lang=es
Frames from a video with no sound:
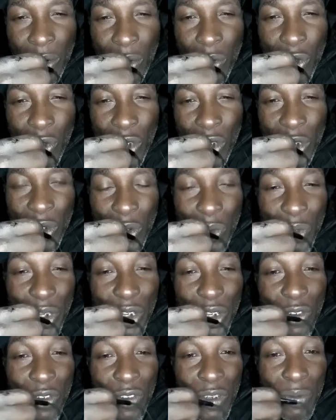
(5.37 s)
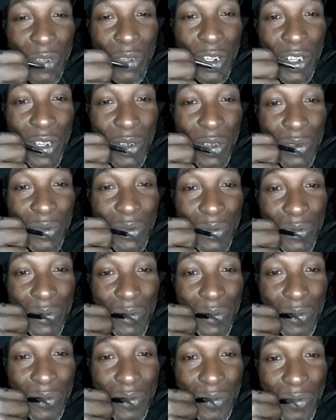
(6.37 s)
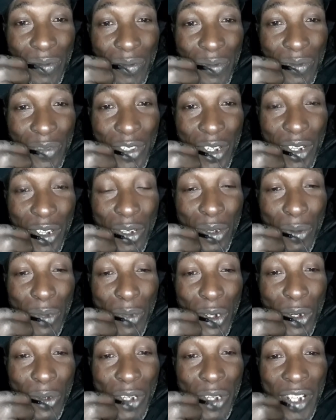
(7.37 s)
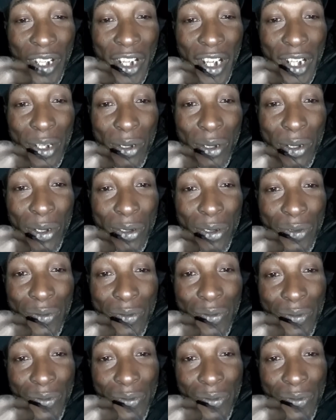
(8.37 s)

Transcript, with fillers: Buen domingo, familia, Que Dios me lo bendiga a todos.